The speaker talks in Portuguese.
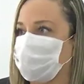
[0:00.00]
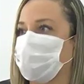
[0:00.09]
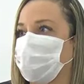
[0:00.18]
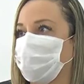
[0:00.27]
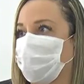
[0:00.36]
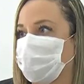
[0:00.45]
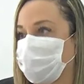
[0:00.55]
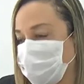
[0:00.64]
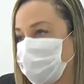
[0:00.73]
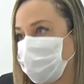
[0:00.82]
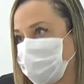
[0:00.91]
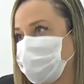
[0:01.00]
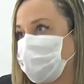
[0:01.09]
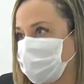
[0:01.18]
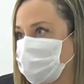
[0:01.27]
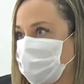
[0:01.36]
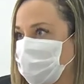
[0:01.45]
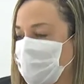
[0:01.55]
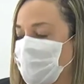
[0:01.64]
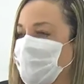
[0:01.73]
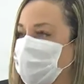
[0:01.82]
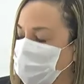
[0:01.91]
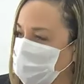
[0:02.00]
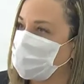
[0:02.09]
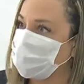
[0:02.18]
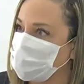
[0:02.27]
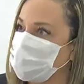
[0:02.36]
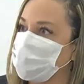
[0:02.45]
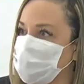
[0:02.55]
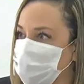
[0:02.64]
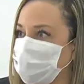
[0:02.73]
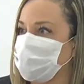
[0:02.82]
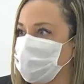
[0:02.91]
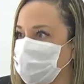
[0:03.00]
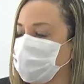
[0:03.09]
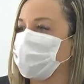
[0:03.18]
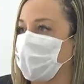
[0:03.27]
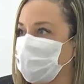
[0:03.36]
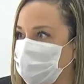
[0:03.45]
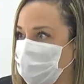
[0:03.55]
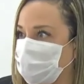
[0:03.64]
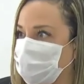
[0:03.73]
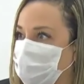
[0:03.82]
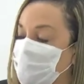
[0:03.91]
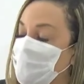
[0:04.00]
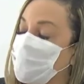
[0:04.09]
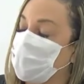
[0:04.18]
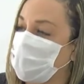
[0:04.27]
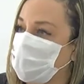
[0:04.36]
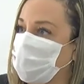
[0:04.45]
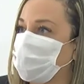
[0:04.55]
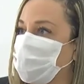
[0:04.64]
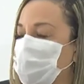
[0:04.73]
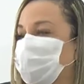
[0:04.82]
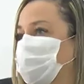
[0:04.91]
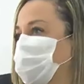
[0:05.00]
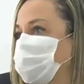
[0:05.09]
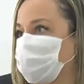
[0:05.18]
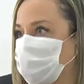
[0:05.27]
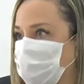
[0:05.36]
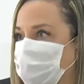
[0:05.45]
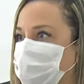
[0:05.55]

seu, a sua imunização. Então, é por isso que a gente precisa ficar atenta. Carol, não, então se eu tomei